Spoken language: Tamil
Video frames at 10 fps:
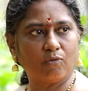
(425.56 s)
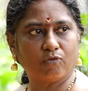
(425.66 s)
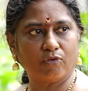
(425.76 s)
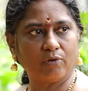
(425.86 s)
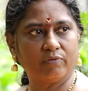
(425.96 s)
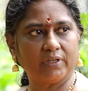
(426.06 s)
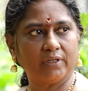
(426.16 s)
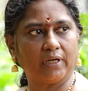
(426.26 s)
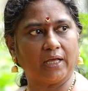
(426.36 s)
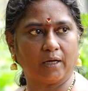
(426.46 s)
எவ்வளவு
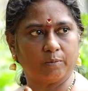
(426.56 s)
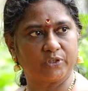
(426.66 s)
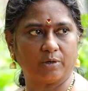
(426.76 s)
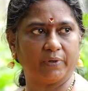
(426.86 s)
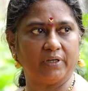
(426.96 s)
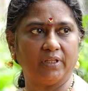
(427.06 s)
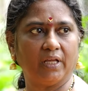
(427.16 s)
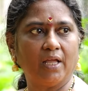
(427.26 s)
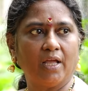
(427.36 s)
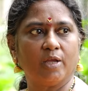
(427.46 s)
அப்சர்வ் பண்ணுது
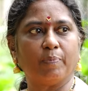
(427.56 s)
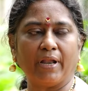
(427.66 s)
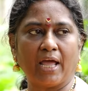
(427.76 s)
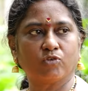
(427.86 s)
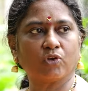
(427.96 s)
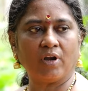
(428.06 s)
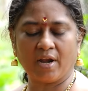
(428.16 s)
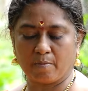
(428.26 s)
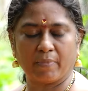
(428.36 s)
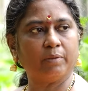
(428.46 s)
இப்போ
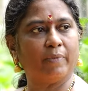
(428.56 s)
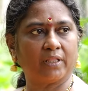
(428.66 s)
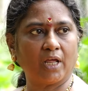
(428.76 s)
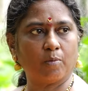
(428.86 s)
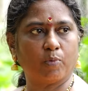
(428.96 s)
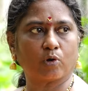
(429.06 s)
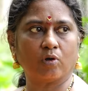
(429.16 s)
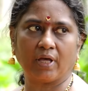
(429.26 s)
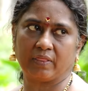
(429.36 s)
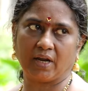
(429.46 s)
நேச்சுரலாக நம்ம அந்த மருதானை
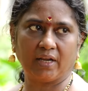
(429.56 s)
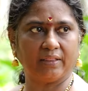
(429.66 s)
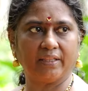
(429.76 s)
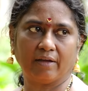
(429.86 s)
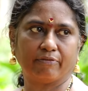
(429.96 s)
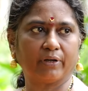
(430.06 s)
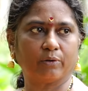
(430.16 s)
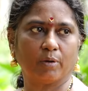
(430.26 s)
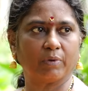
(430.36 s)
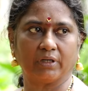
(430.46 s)
போடுறோம் அதனால எந்த
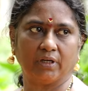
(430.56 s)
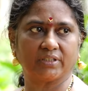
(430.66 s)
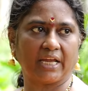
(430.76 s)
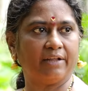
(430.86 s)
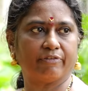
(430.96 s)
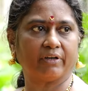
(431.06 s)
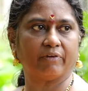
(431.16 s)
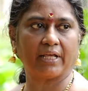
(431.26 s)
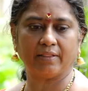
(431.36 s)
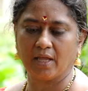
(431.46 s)
எஃபெக்ட்டும் நமக்கு சைடு எஃபெக்ட்
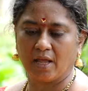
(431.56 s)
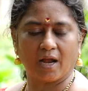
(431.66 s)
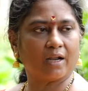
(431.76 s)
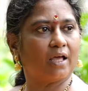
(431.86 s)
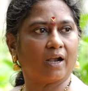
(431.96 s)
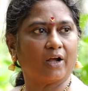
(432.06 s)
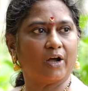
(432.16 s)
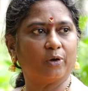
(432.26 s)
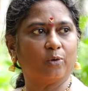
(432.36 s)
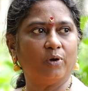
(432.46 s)
வராது ஆனால்
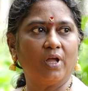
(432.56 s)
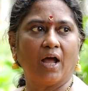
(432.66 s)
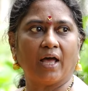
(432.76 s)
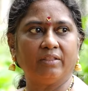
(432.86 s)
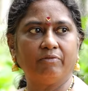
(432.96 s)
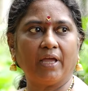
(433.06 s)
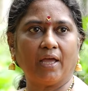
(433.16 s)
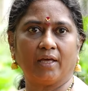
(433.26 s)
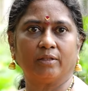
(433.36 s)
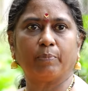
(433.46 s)
அழகாக இருக்கும் அதுவே
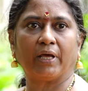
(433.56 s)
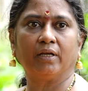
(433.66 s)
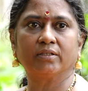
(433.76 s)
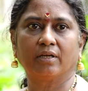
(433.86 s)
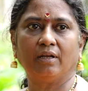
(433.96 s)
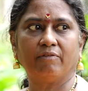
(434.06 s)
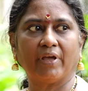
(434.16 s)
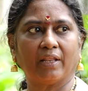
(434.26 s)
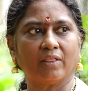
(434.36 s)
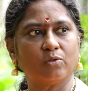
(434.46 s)
அது பாருங்கள் ஸ்கின்ல
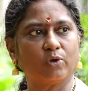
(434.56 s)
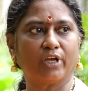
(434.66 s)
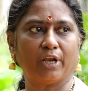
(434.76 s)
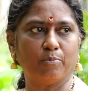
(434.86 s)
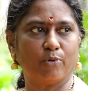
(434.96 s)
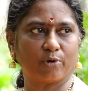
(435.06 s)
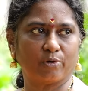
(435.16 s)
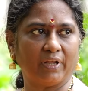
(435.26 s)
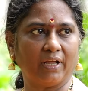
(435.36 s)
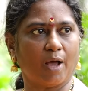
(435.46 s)
வேறு ஏதாவது ஒரு க்ரீம்
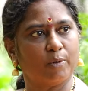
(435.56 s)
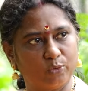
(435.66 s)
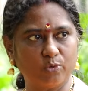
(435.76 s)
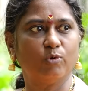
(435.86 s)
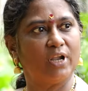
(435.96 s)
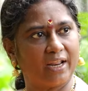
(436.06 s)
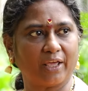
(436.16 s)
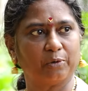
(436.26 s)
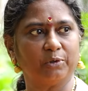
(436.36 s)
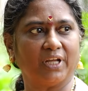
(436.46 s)
போடுறோம் நீங்கள் அதுவும் உள்ளார
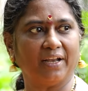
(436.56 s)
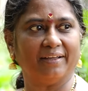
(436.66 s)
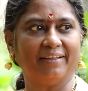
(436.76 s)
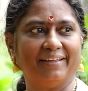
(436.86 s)
இறங்கும் தானே